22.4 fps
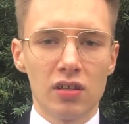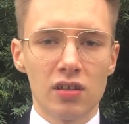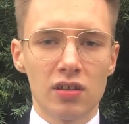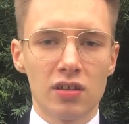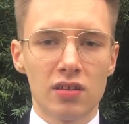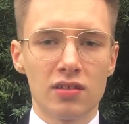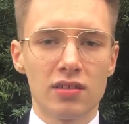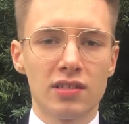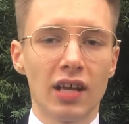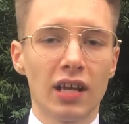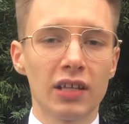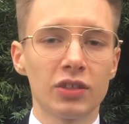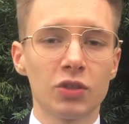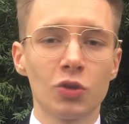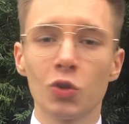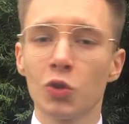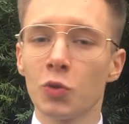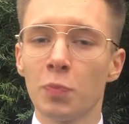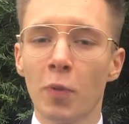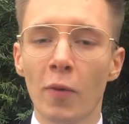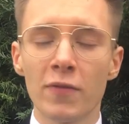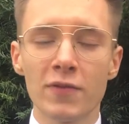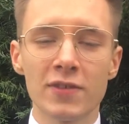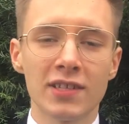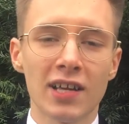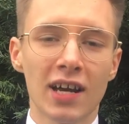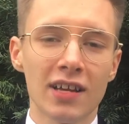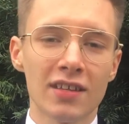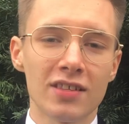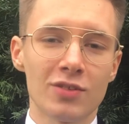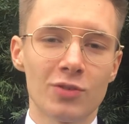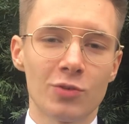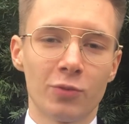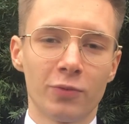Za trud
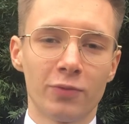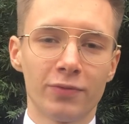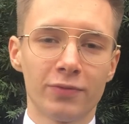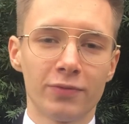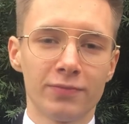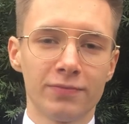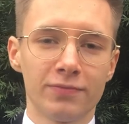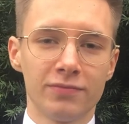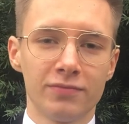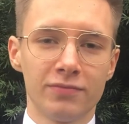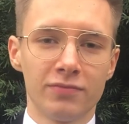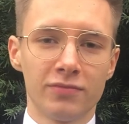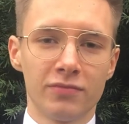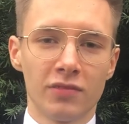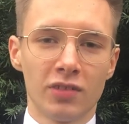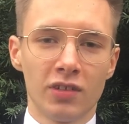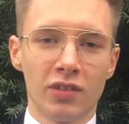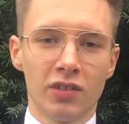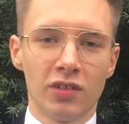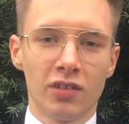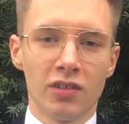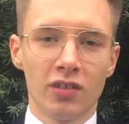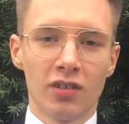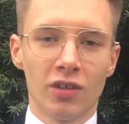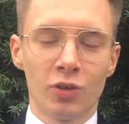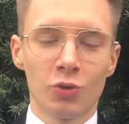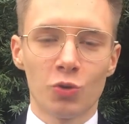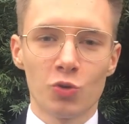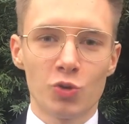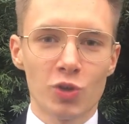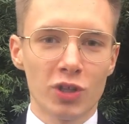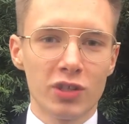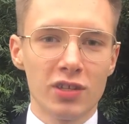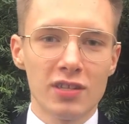powstańców,
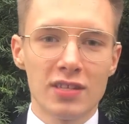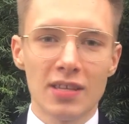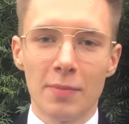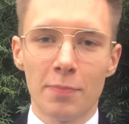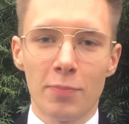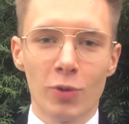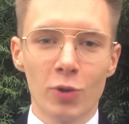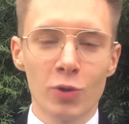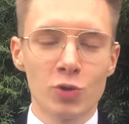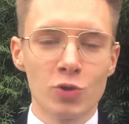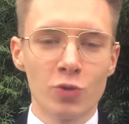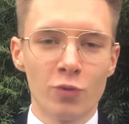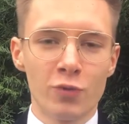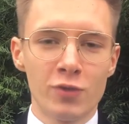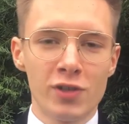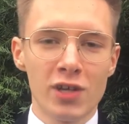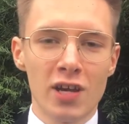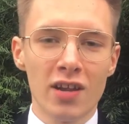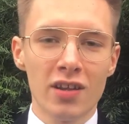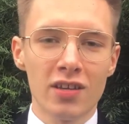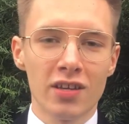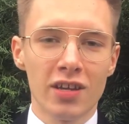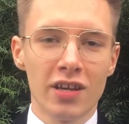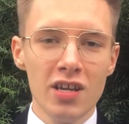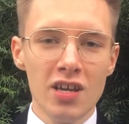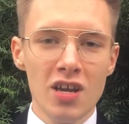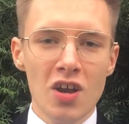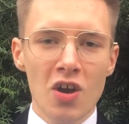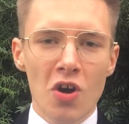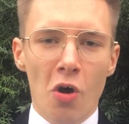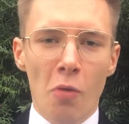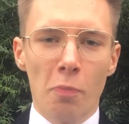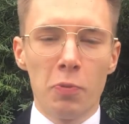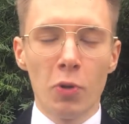którzy gdy zaborców ciernie
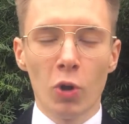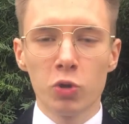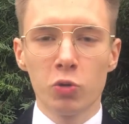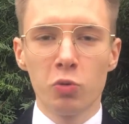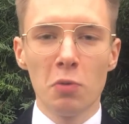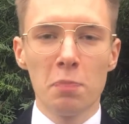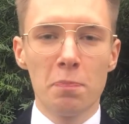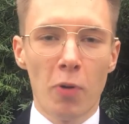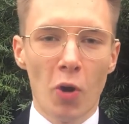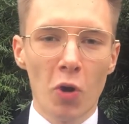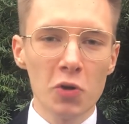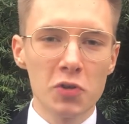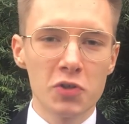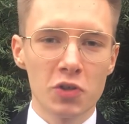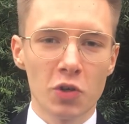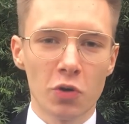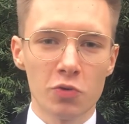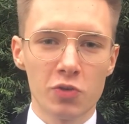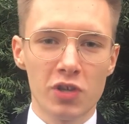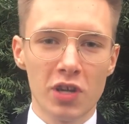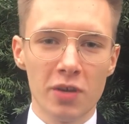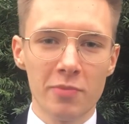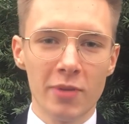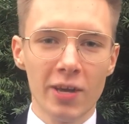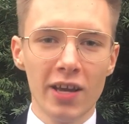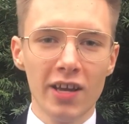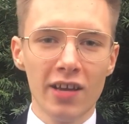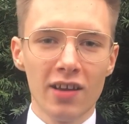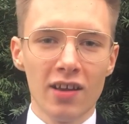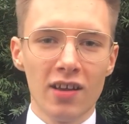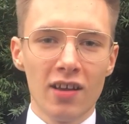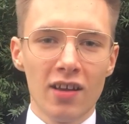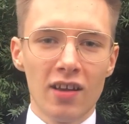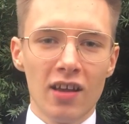oplotły polską ziemię,
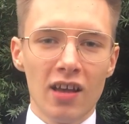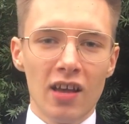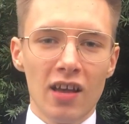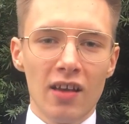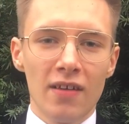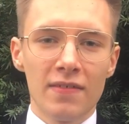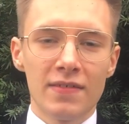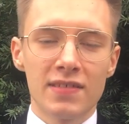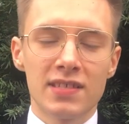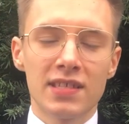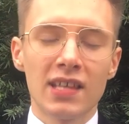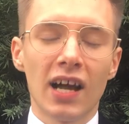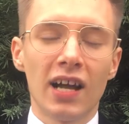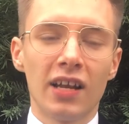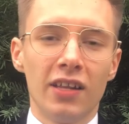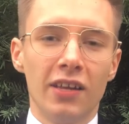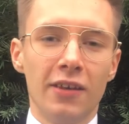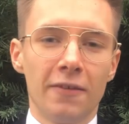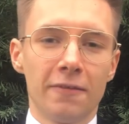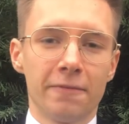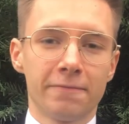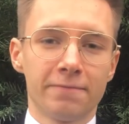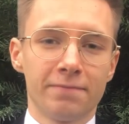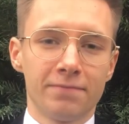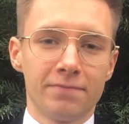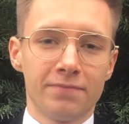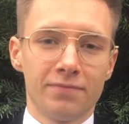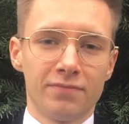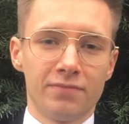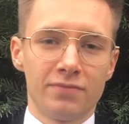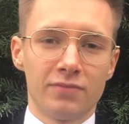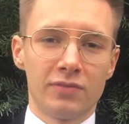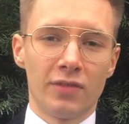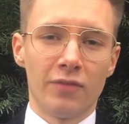stali,
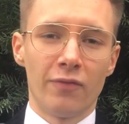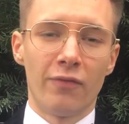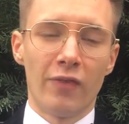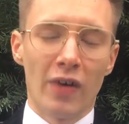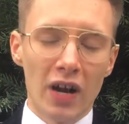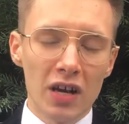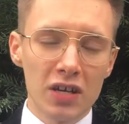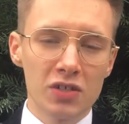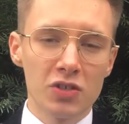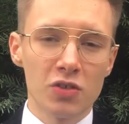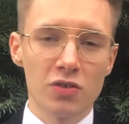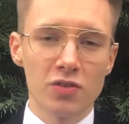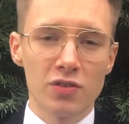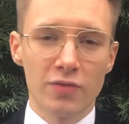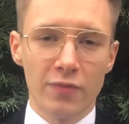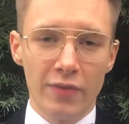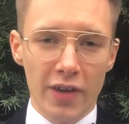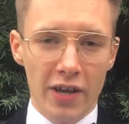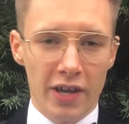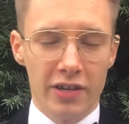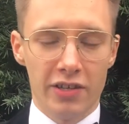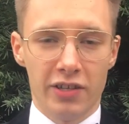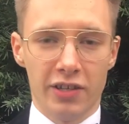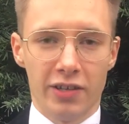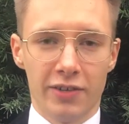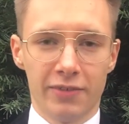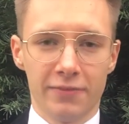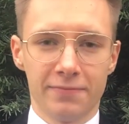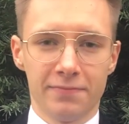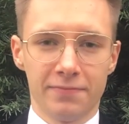walcząc wiernie.